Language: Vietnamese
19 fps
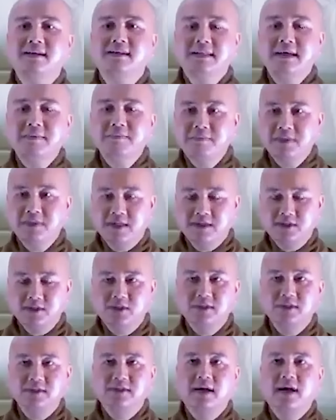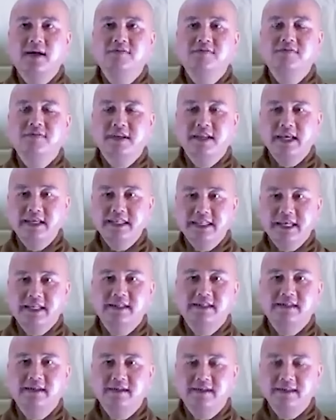chấp nhận sự thật và để
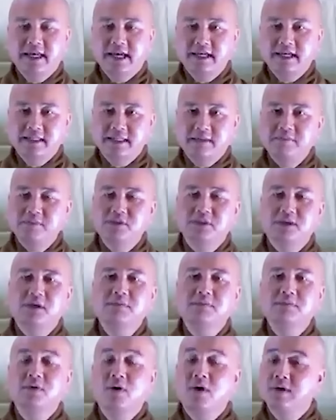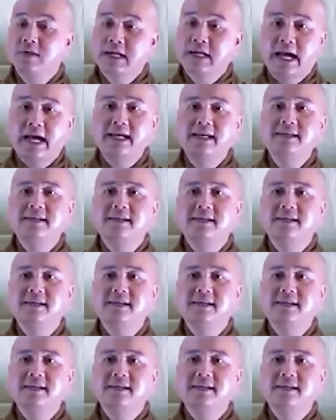dành thời gian chăm sóc con cái,